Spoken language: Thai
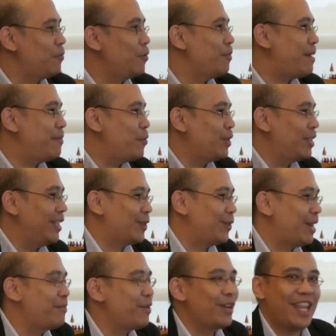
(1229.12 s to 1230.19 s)
คุณปั้นพูดถึงต
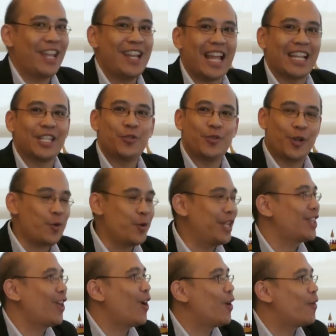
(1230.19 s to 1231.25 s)
รงนั้นพอดีก็อยากจะชวนคุย
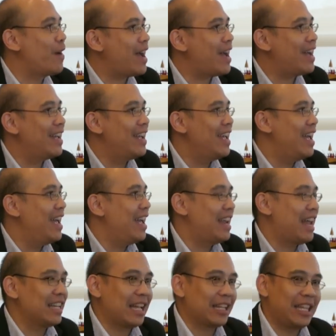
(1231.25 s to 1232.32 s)
ต่อว่า
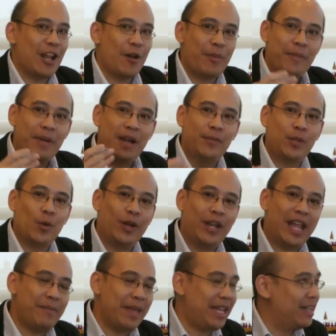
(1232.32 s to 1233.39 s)
หลังจากที่เราไปเพิ่มทุน
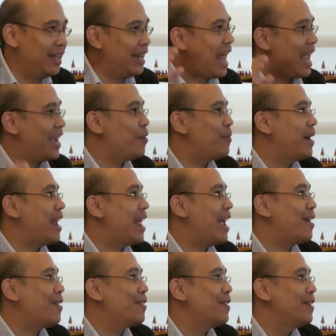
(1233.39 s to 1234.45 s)
ได้เน็ตเงินไหลเข้ามา
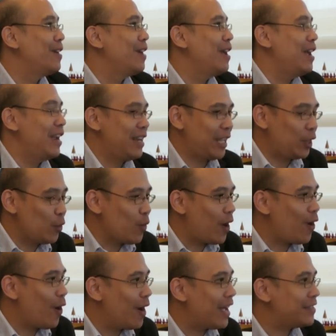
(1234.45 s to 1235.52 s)
แล้ว ในตัว
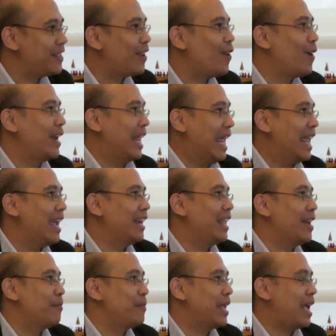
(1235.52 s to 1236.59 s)
ของกสิกรเอง
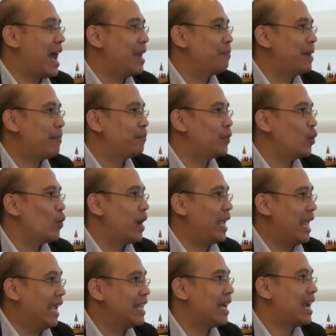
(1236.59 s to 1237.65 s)
เนี่ยมีการปรับตัว
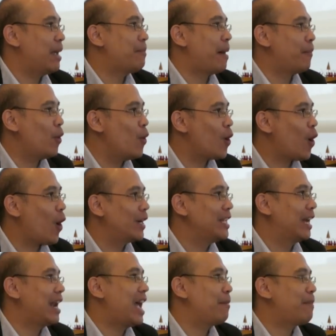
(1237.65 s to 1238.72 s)
เองอย่างไรปรับองค์กร
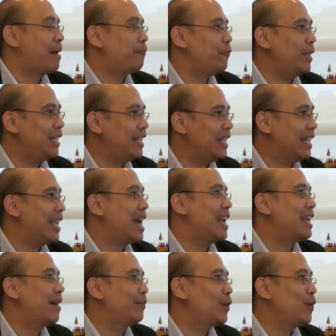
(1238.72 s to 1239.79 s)
อย่างไร ปรับวิถีกา
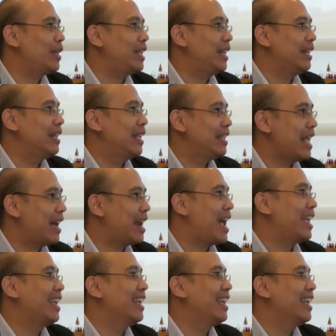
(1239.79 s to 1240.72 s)
รทำธุรกิจอย่างไร